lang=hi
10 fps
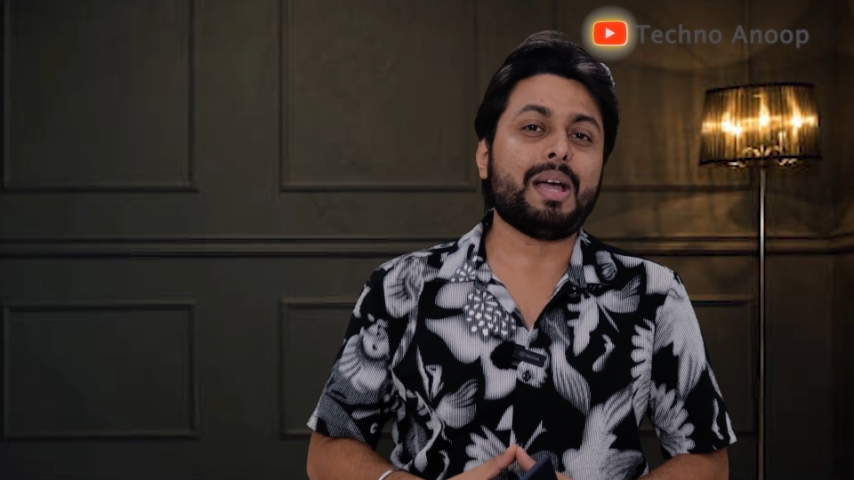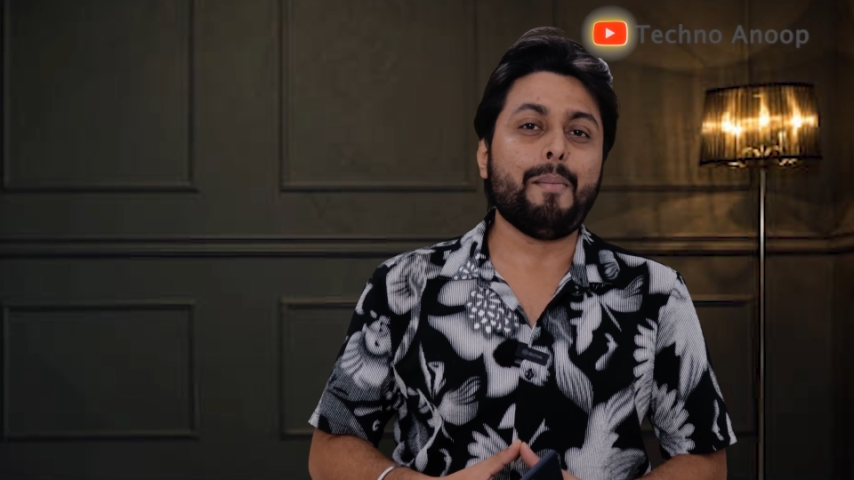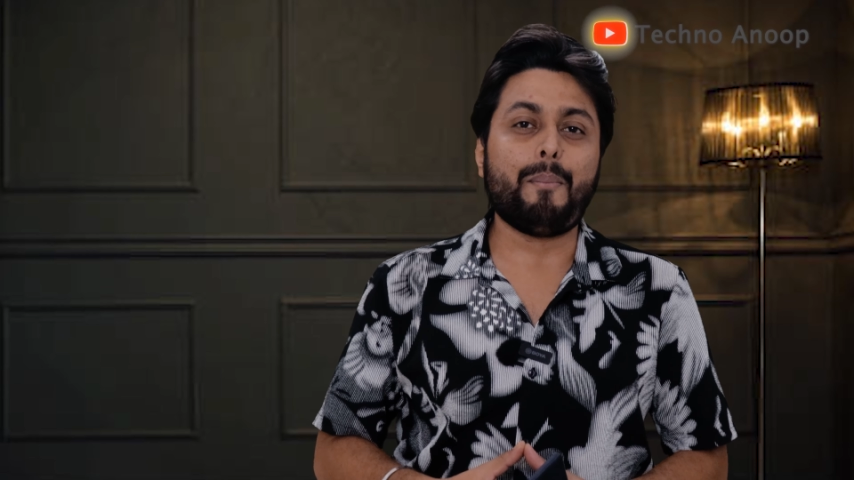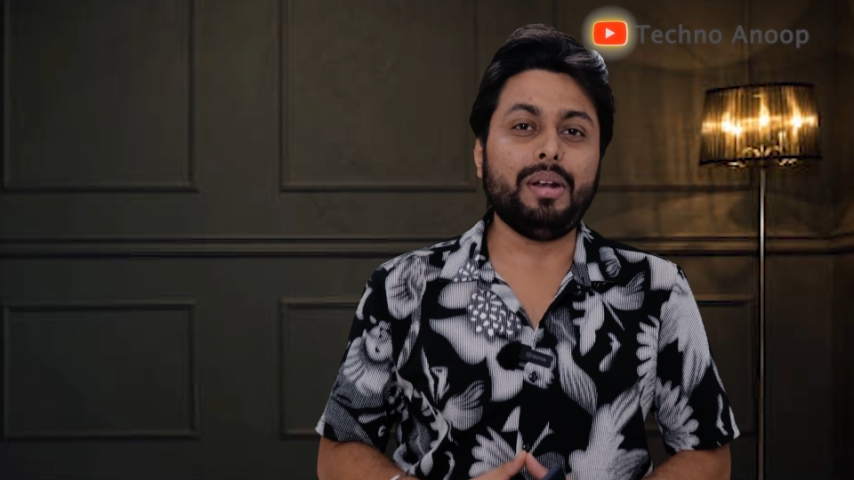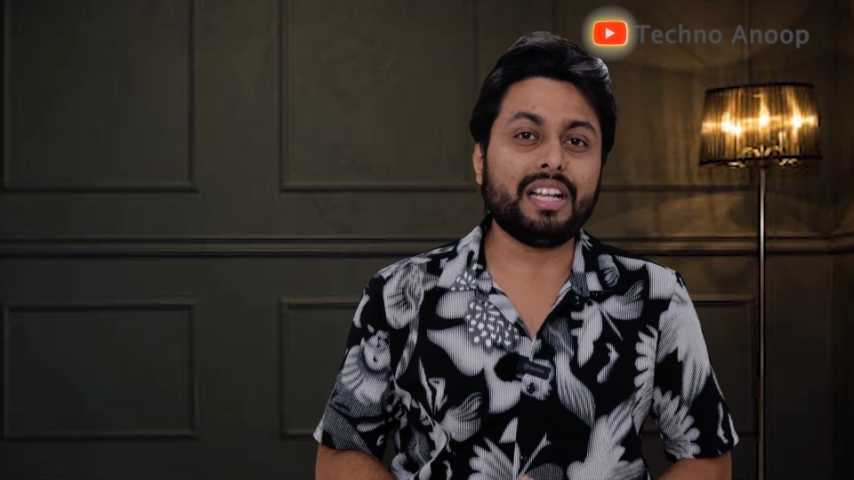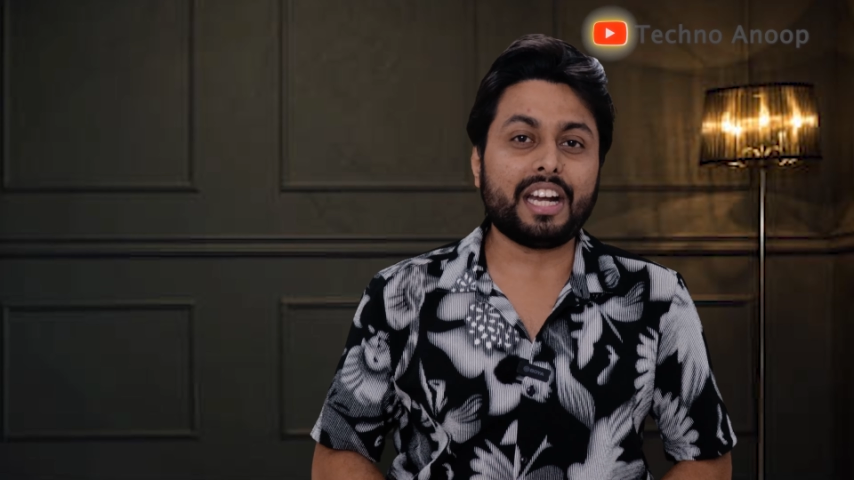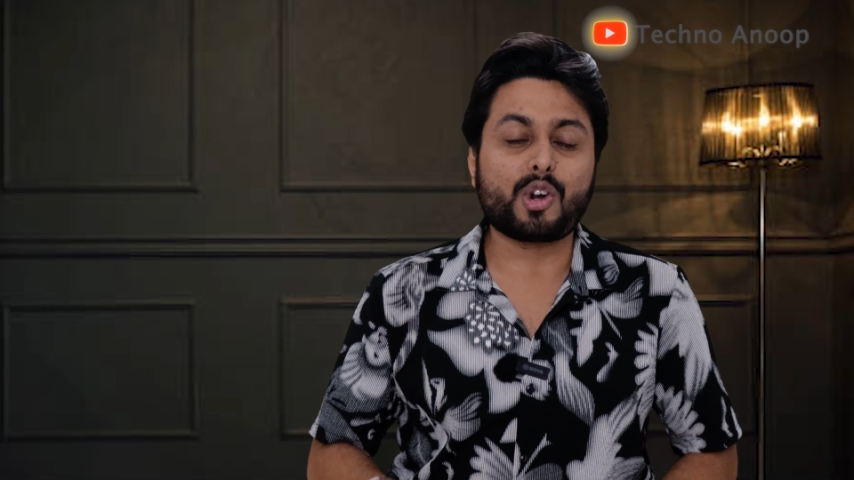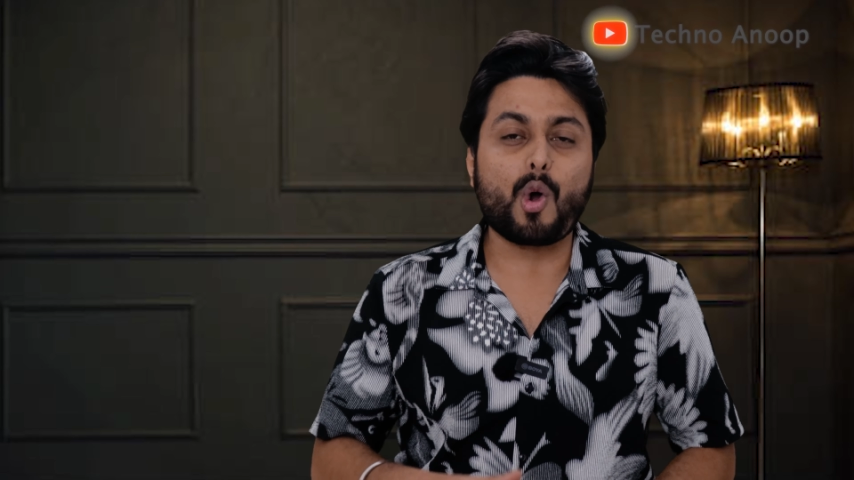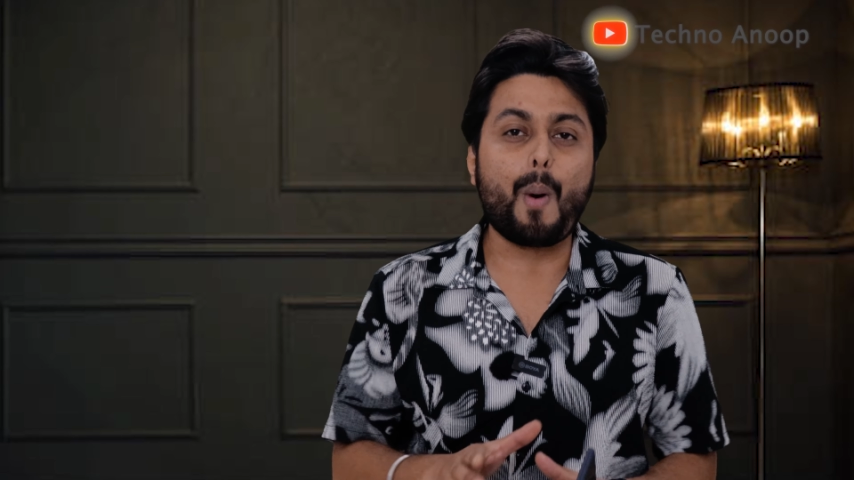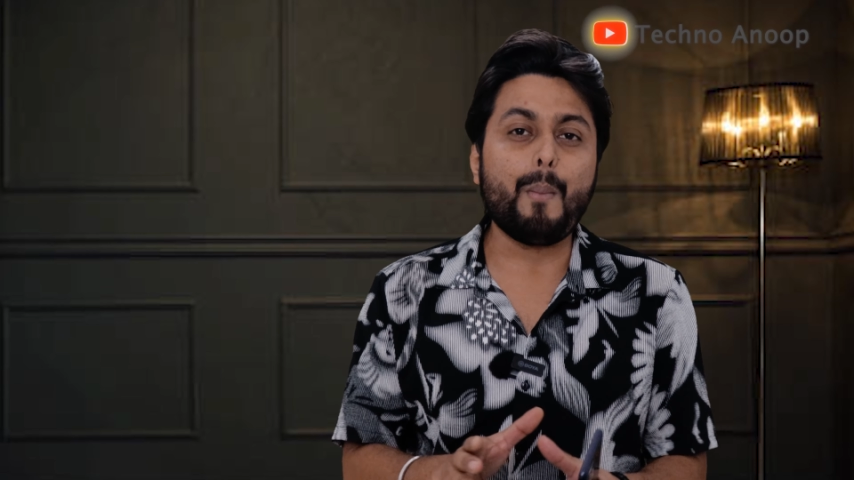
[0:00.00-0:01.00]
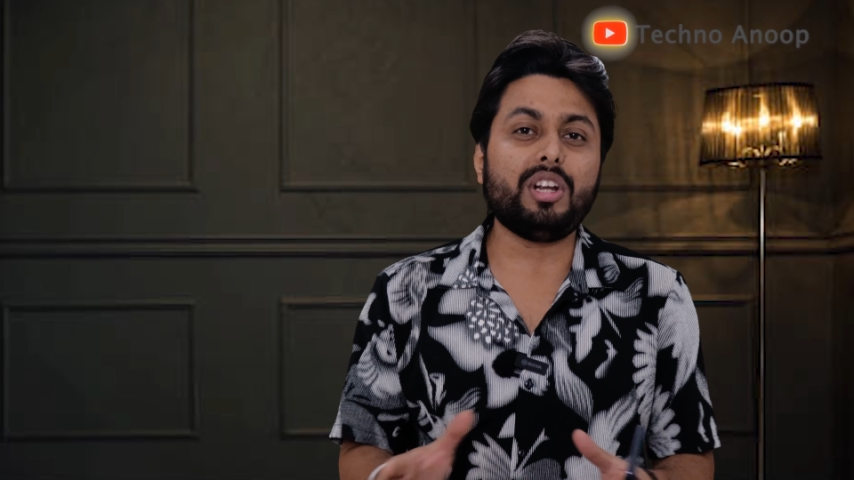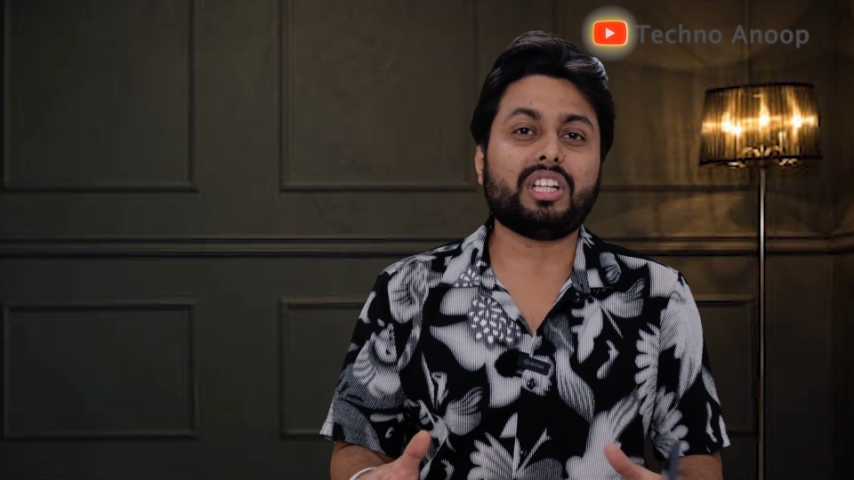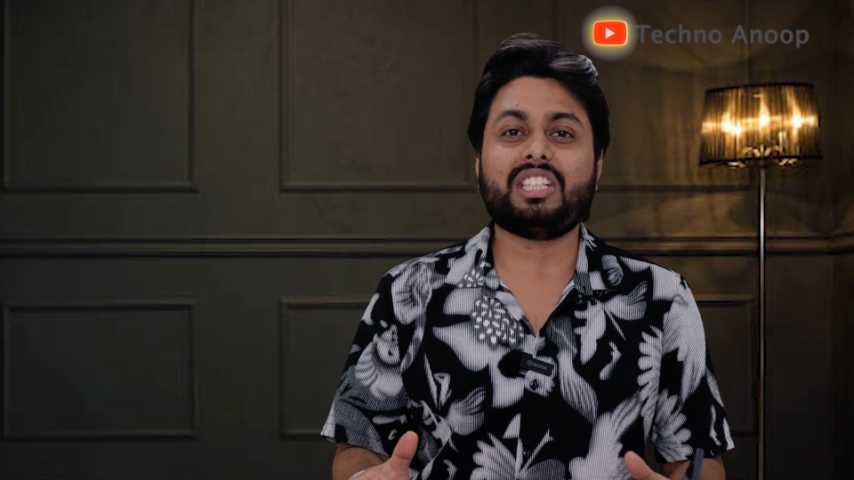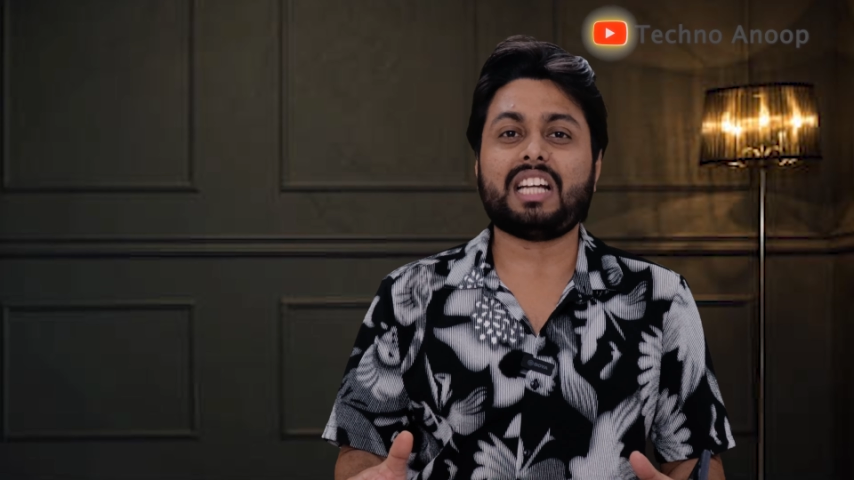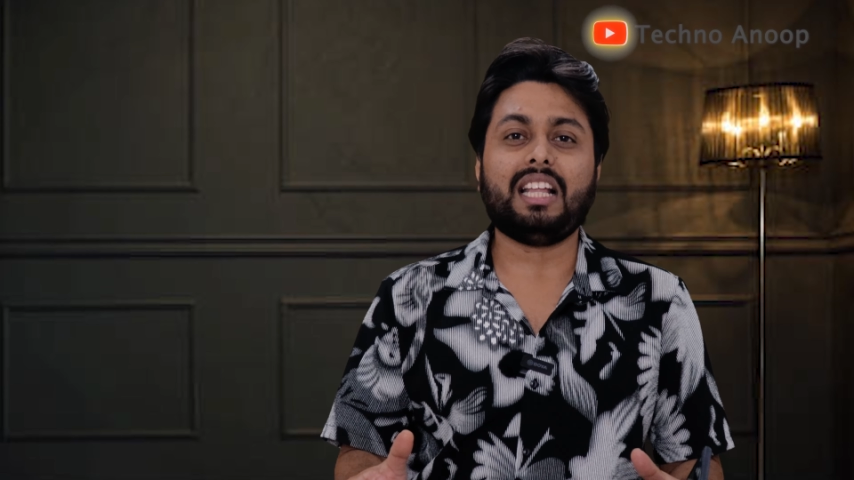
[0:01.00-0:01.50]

सैम्पलिंग रेट कॉम्बिनेशन